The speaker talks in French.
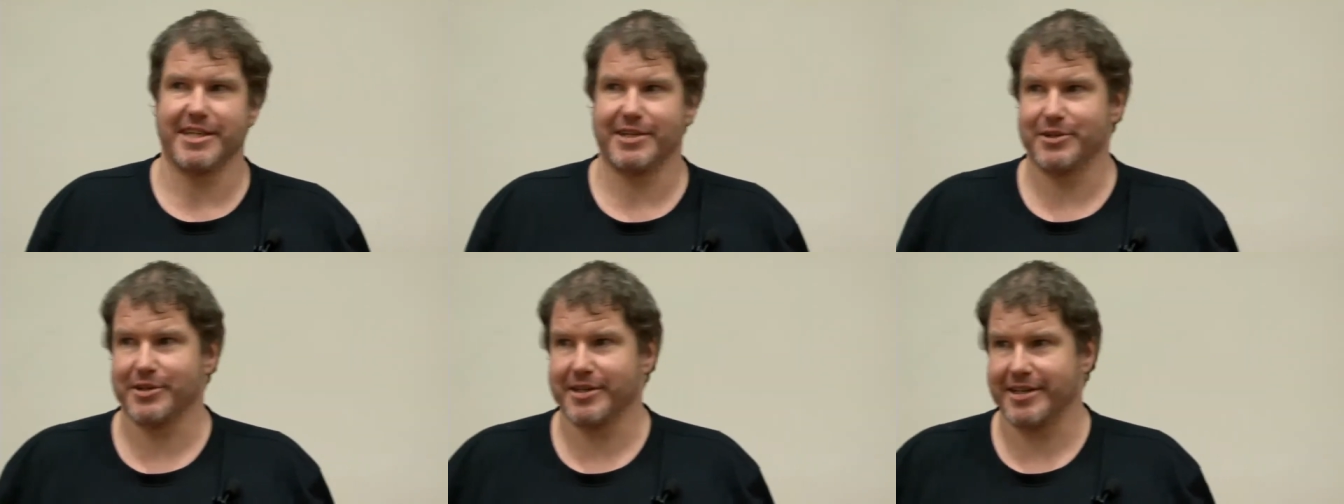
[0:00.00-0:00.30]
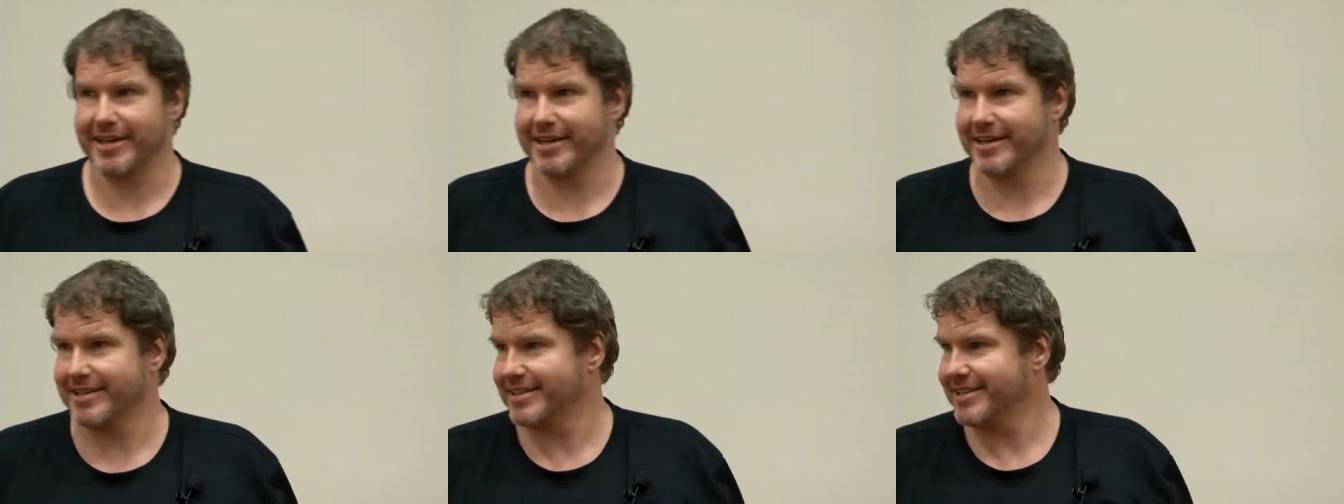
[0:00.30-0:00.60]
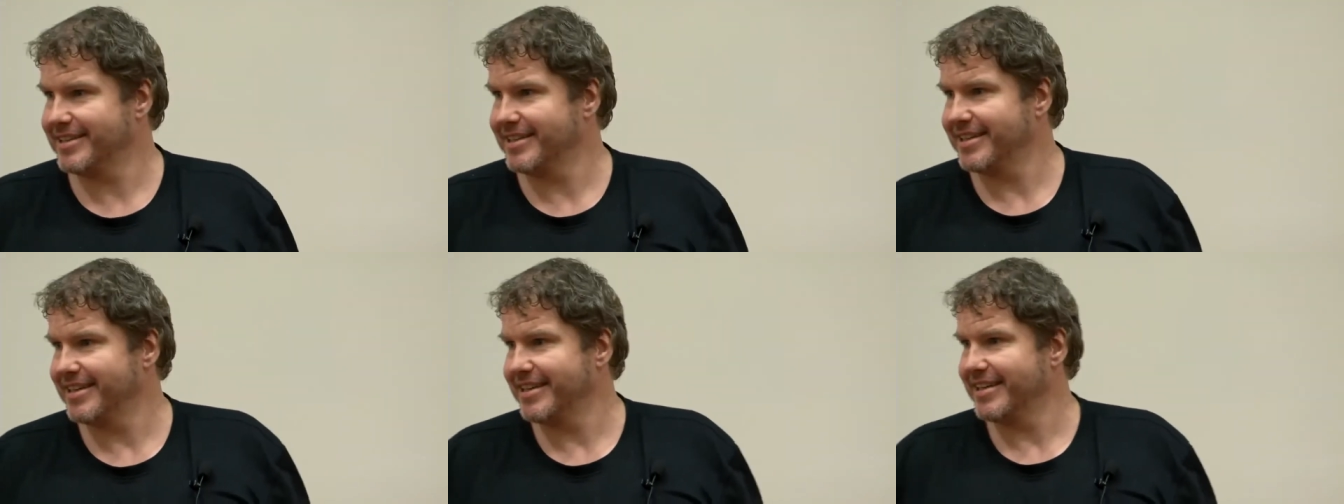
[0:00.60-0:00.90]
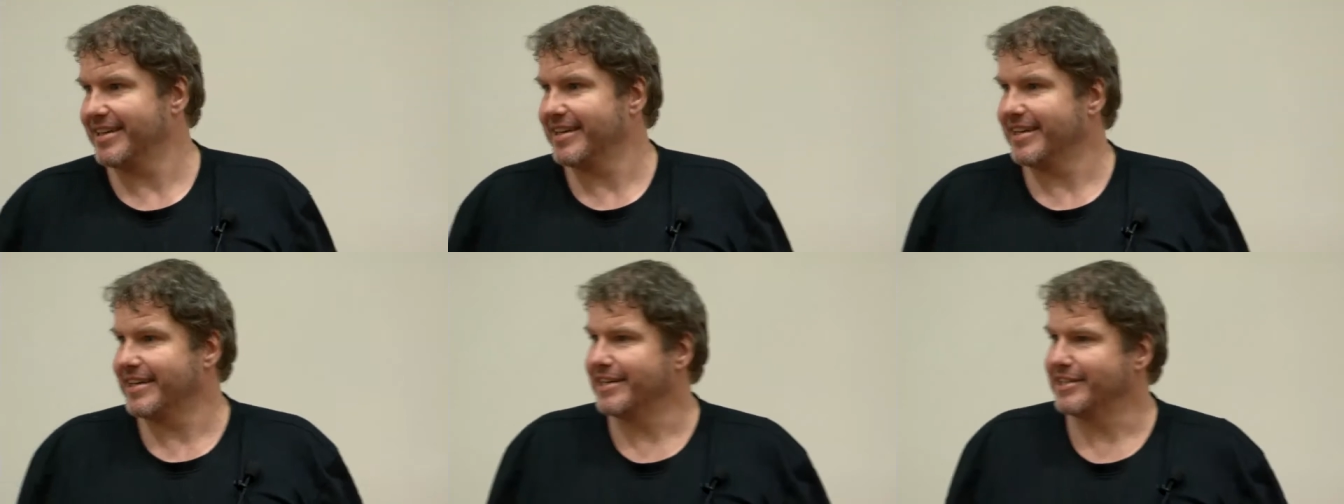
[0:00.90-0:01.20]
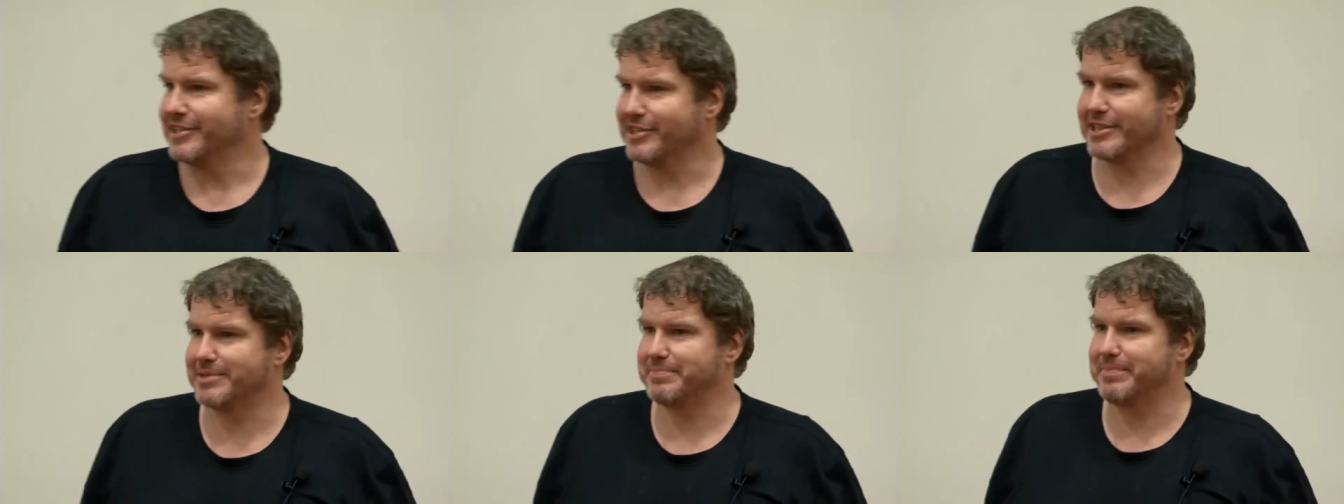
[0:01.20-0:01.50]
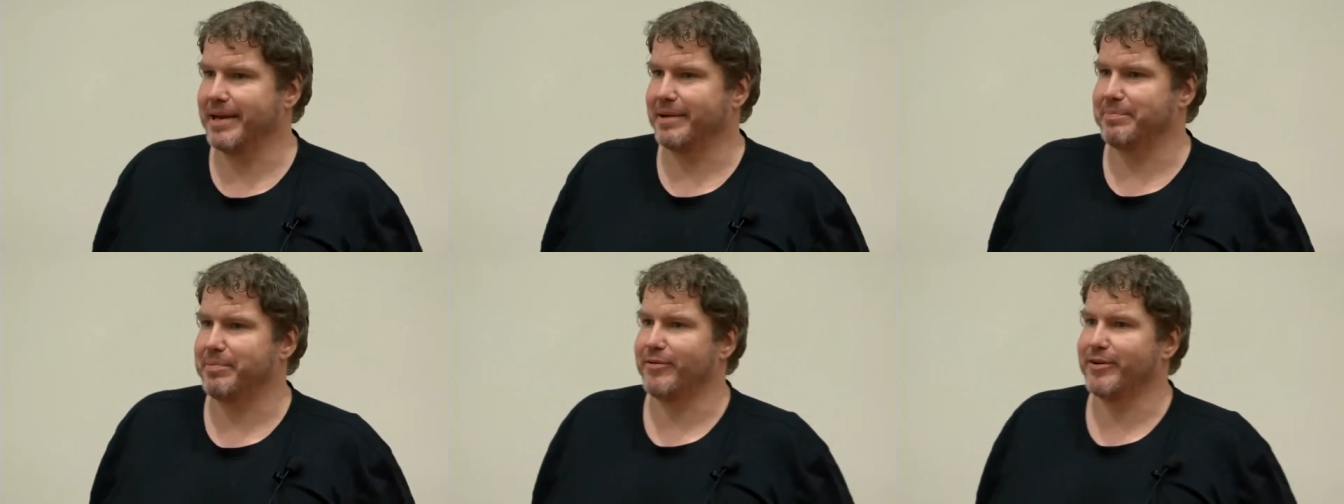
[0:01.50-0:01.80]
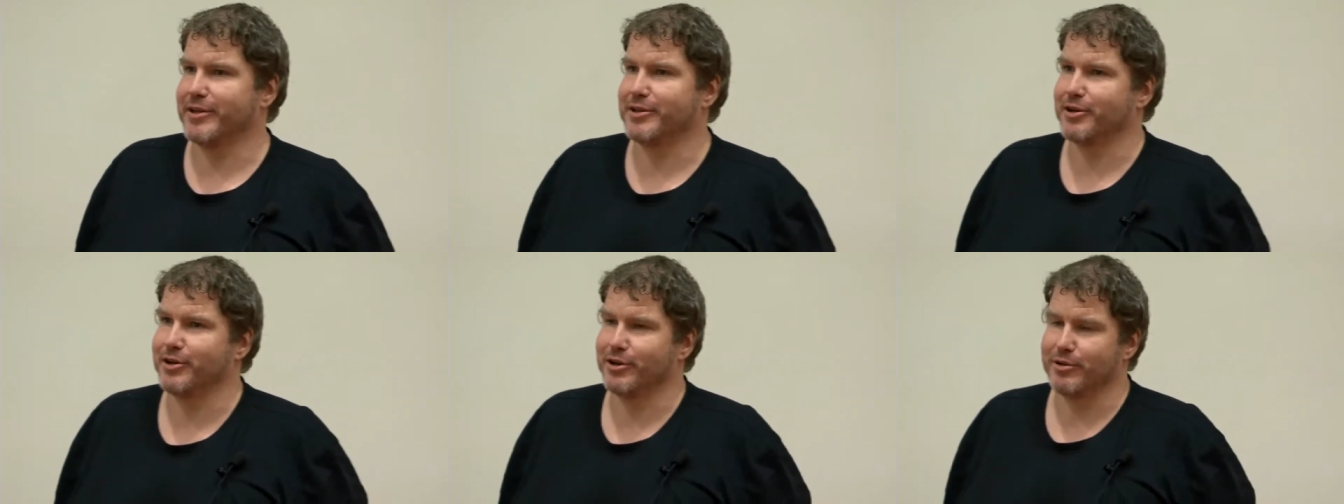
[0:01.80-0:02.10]
Alors j'espère pas,
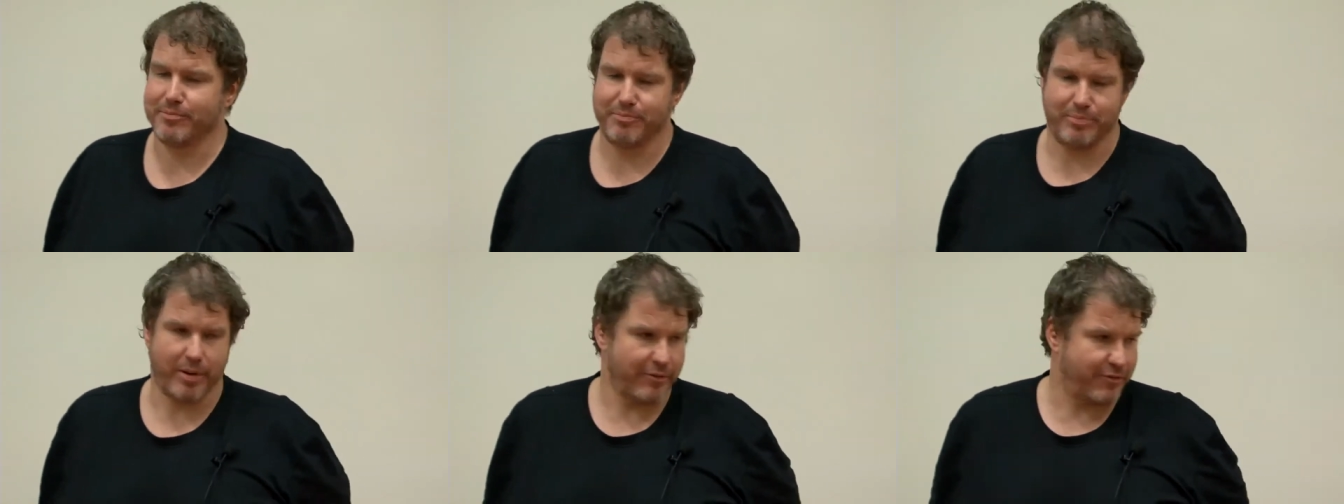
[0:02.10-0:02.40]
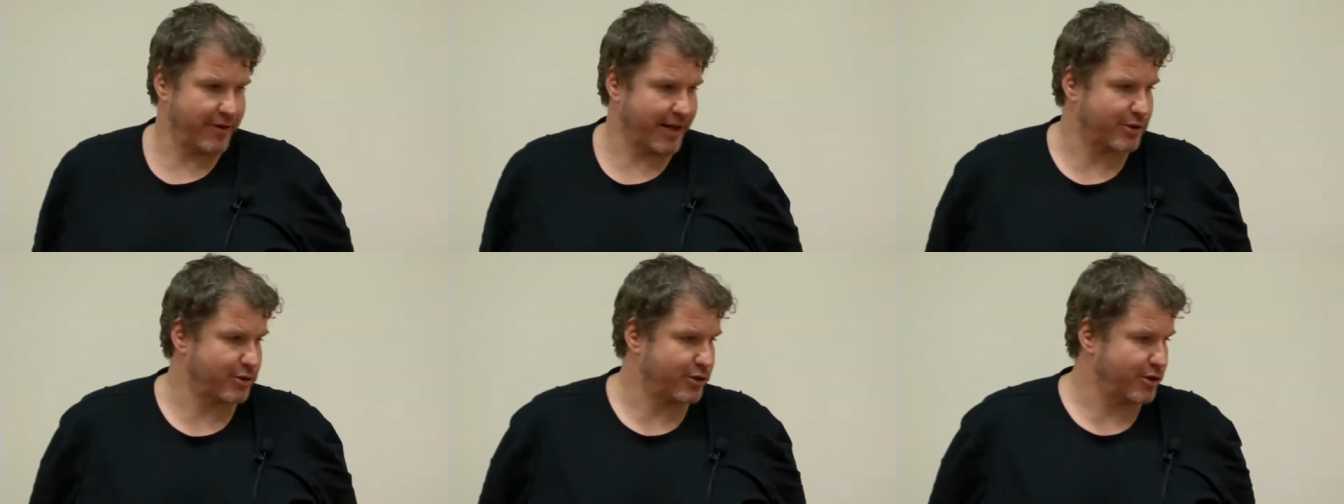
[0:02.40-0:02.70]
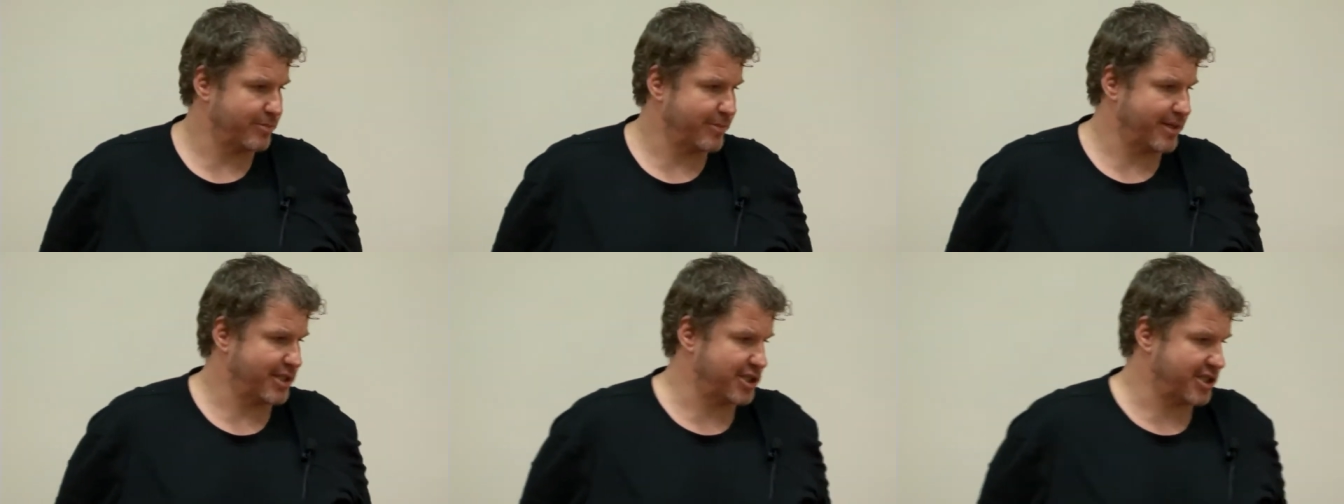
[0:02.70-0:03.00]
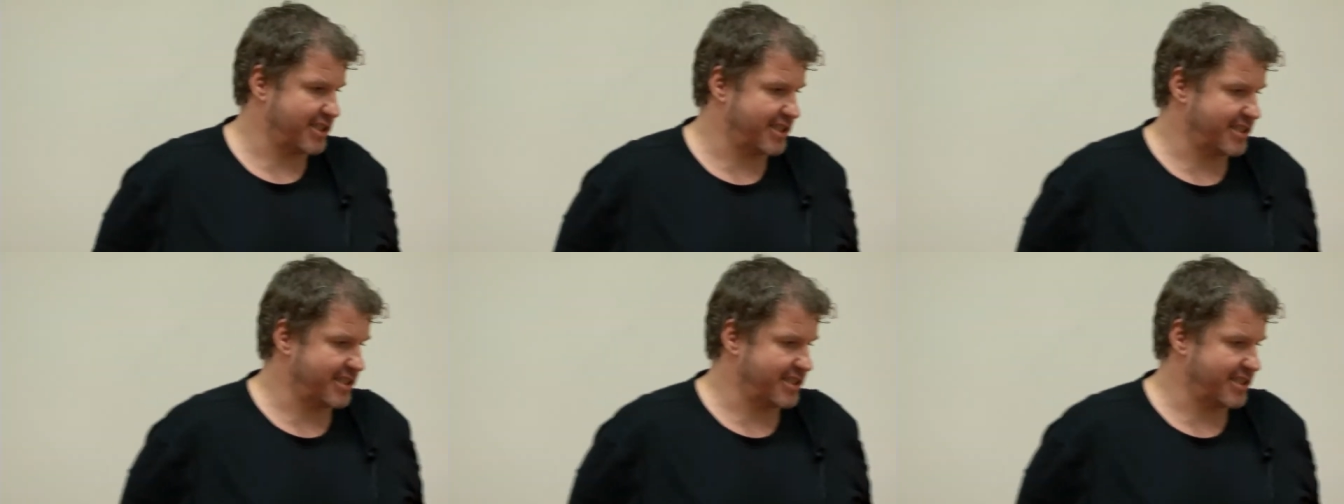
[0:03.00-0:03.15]
faire pas faire trop de magie